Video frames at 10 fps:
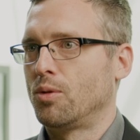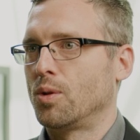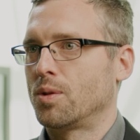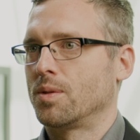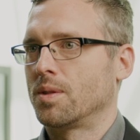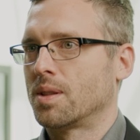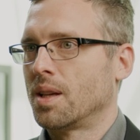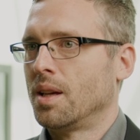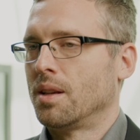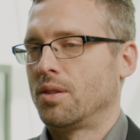hoch und
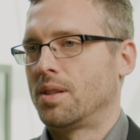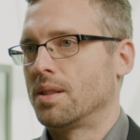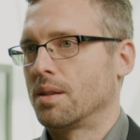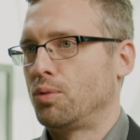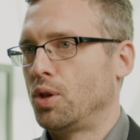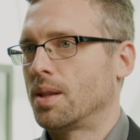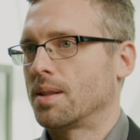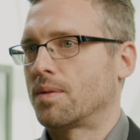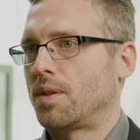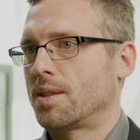durch diese
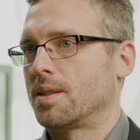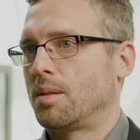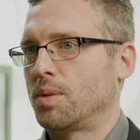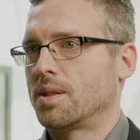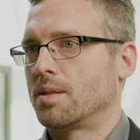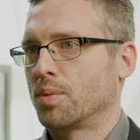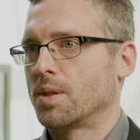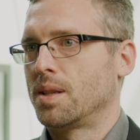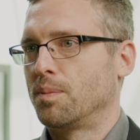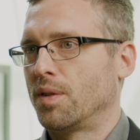Pre-Test-Phasen haben wir das im
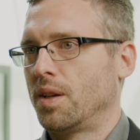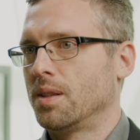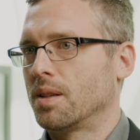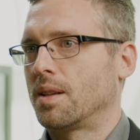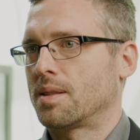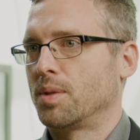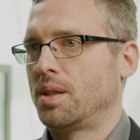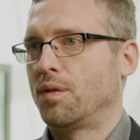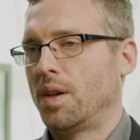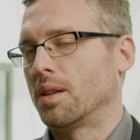Prinzip verhindert, dass wir
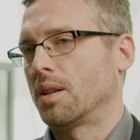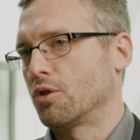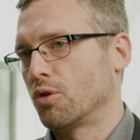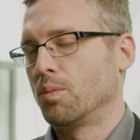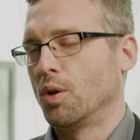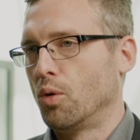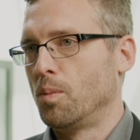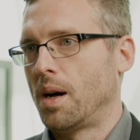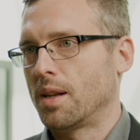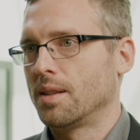die Fehler dann schon
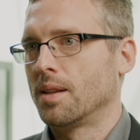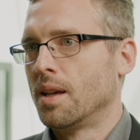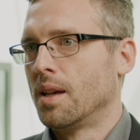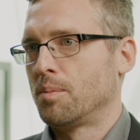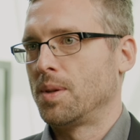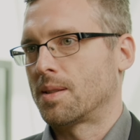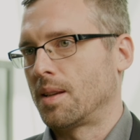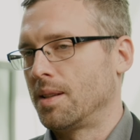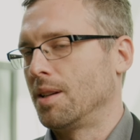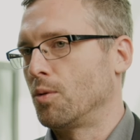behoben hatten, bis
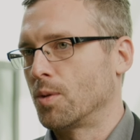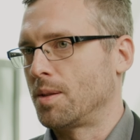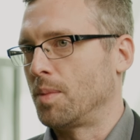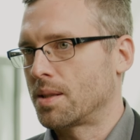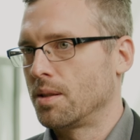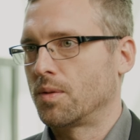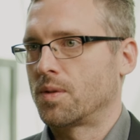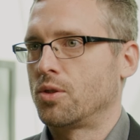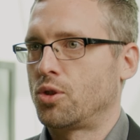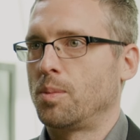dann die große Masse aufs
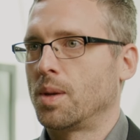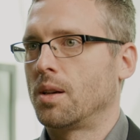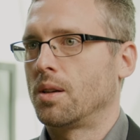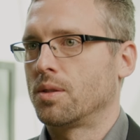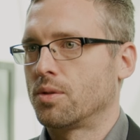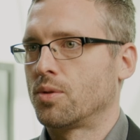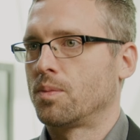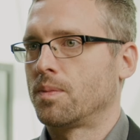System gegangen ist.